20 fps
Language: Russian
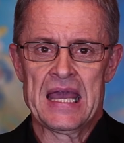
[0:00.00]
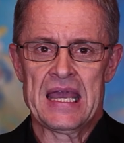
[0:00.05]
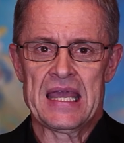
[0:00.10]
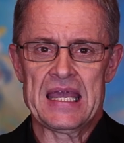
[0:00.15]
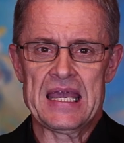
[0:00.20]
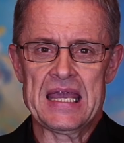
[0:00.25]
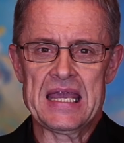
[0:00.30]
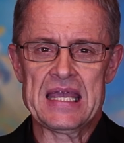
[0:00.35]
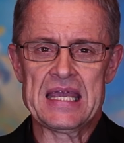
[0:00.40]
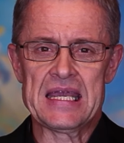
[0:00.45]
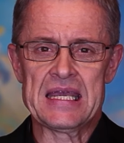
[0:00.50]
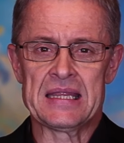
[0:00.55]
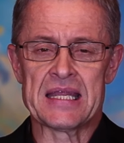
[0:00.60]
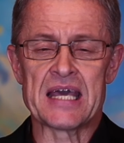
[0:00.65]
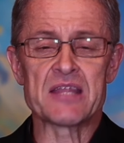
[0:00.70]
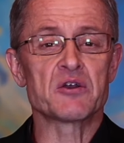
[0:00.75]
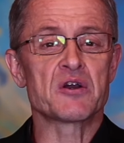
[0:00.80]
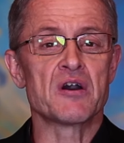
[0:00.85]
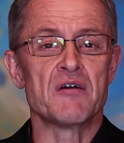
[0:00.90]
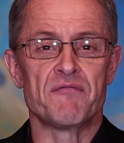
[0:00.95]
И на
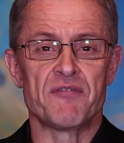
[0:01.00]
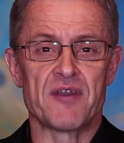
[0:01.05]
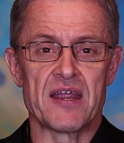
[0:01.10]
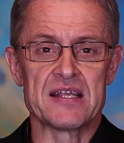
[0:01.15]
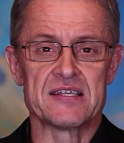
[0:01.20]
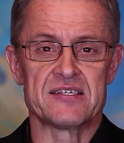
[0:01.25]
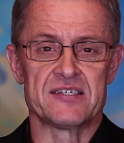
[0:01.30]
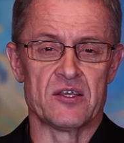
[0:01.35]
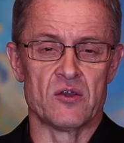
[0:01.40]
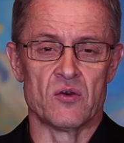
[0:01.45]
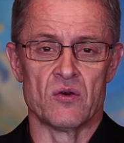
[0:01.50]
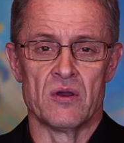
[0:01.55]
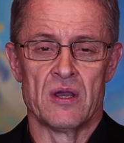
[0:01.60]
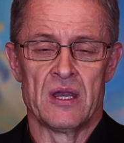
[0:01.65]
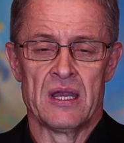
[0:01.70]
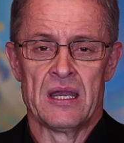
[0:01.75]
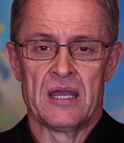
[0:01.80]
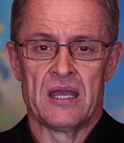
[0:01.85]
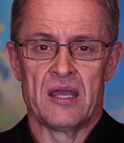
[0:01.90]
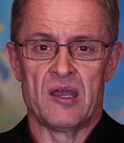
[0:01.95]
эту конференцию
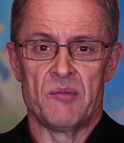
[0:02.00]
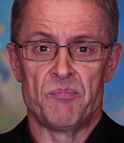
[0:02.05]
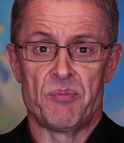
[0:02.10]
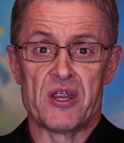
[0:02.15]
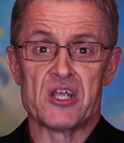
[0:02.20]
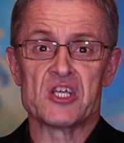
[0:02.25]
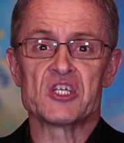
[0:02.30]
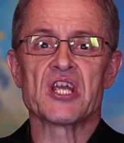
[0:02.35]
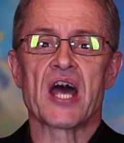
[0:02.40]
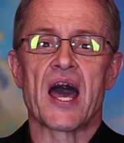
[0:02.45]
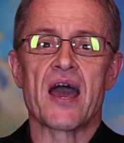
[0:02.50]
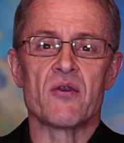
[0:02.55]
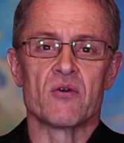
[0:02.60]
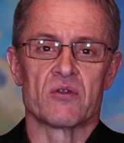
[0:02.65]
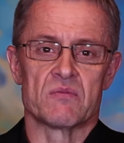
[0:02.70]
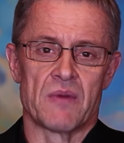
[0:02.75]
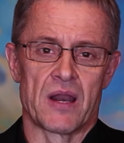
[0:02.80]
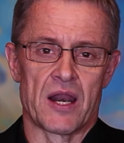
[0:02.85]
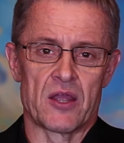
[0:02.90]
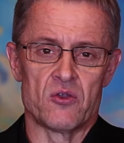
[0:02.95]
э,
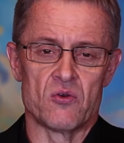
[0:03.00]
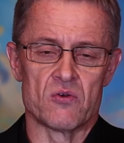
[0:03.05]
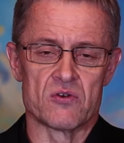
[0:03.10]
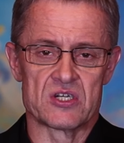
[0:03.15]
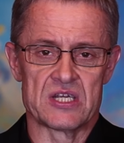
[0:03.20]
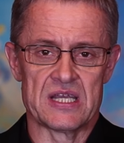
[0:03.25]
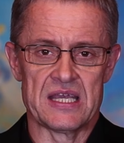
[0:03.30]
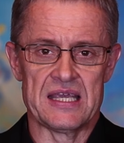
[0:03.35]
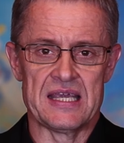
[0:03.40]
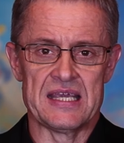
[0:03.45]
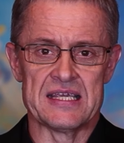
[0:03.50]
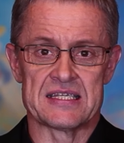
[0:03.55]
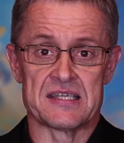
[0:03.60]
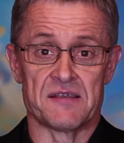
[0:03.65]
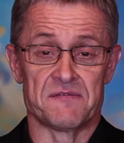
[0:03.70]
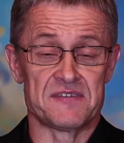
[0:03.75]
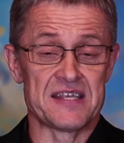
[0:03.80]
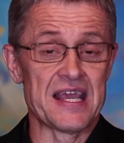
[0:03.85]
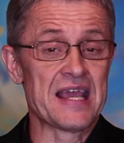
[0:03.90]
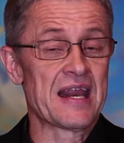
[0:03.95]
приезжают молодежи из
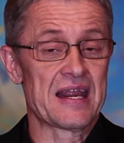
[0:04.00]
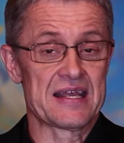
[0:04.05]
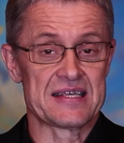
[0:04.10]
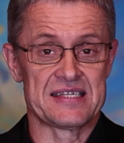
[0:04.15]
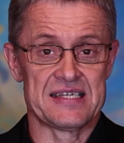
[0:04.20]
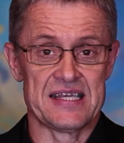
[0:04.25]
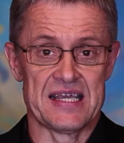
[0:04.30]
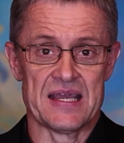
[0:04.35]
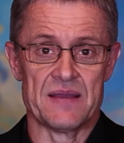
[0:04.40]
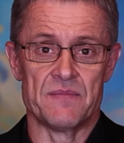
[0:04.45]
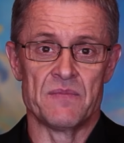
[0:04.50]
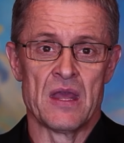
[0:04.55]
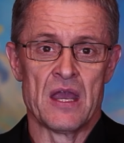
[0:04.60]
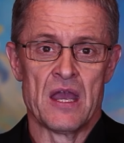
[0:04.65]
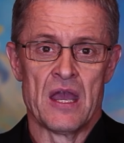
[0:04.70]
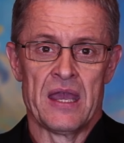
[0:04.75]
всей России.